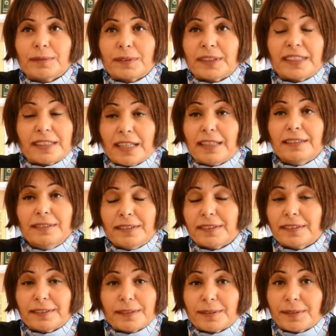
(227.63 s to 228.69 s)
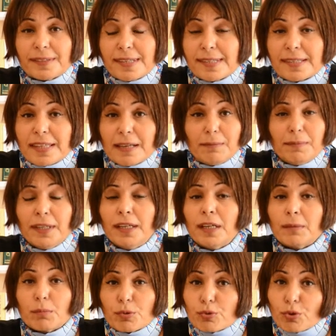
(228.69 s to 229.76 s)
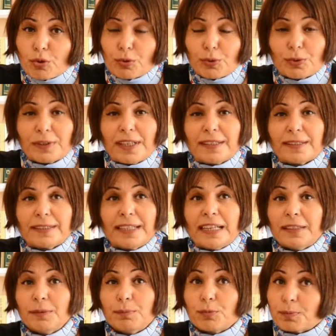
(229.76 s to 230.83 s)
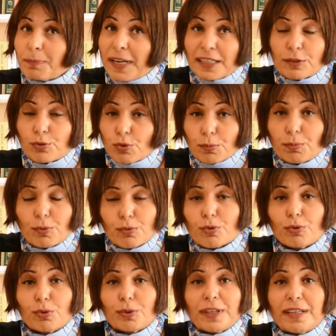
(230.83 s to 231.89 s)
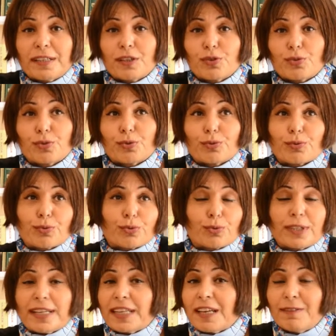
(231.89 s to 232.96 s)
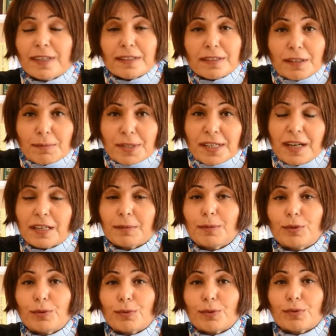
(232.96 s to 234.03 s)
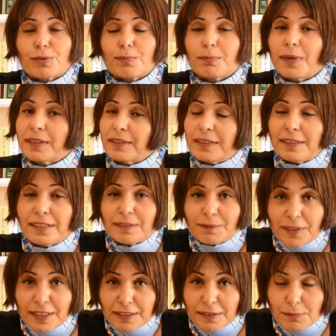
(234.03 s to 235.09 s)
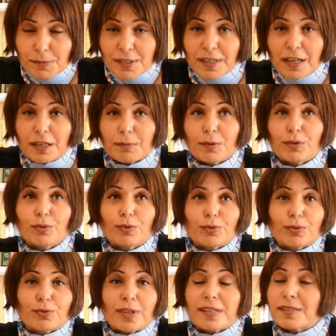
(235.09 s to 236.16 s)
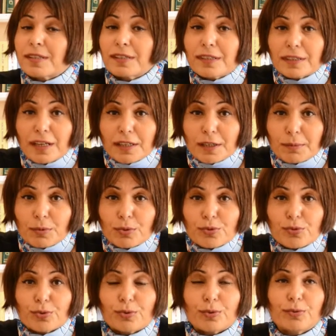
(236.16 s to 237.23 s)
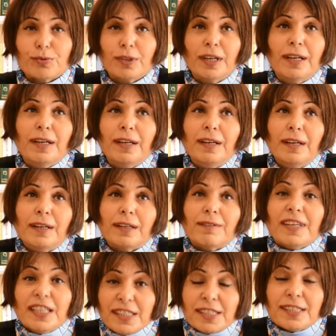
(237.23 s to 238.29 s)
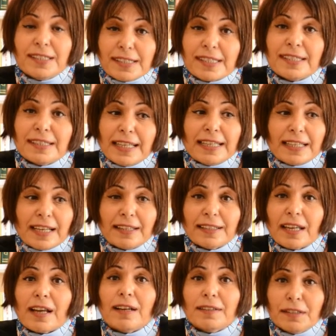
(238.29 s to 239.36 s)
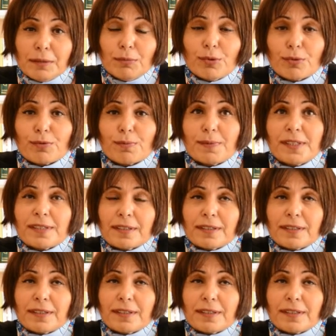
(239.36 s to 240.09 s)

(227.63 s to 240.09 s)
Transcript: yıkan e, sistem bu zorluklar yani belki çok büyük zorluklar yaşıyoruzdur. Yani evlatlarımızı kaybediyoruz, maddi varlığımızı kaybediyoruz, hastalıklarla boğuşuyoruz. Ve işin içindeyken yani anlamıyoruz biz